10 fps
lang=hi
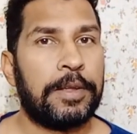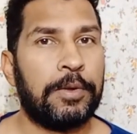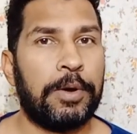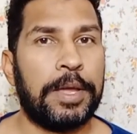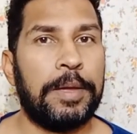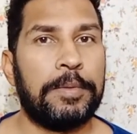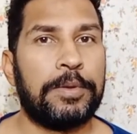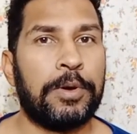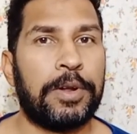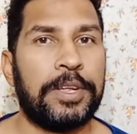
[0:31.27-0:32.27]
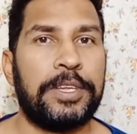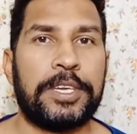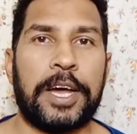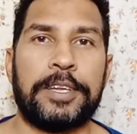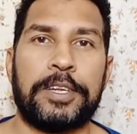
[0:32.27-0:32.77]
क्योंकि जो
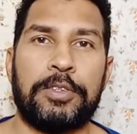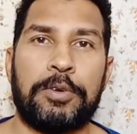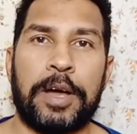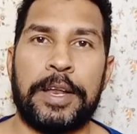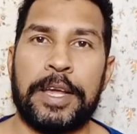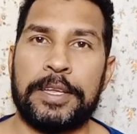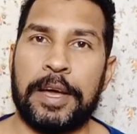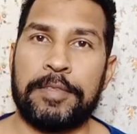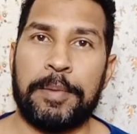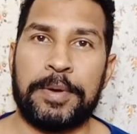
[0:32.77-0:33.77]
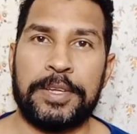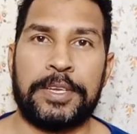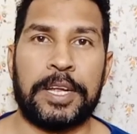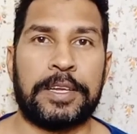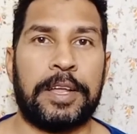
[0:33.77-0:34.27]
रिचार्ज की दुकानें हैं जहाँ से हम
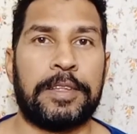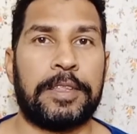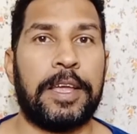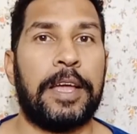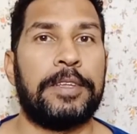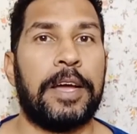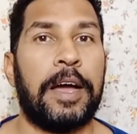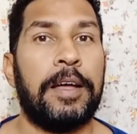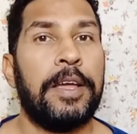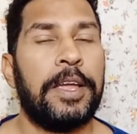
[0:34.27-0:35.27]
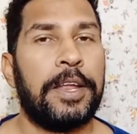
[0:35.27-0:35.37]
रिचार्ज करा सकते हैं जहाँ